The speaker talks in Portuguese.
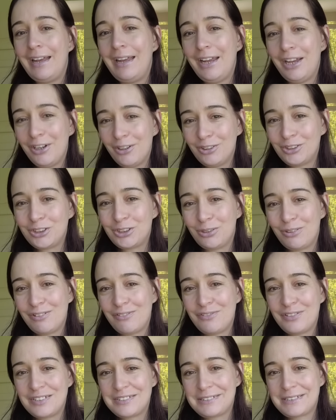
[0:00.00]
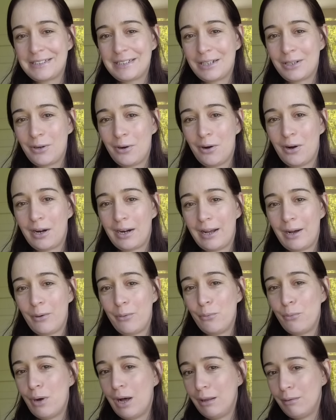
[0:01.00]
Eu estou a fazer
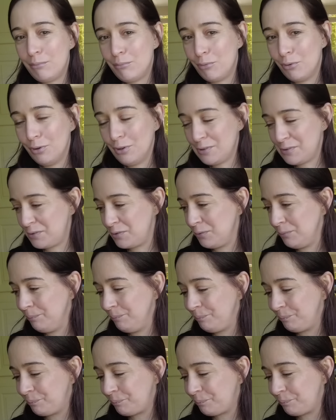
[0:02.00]
agora o almoço.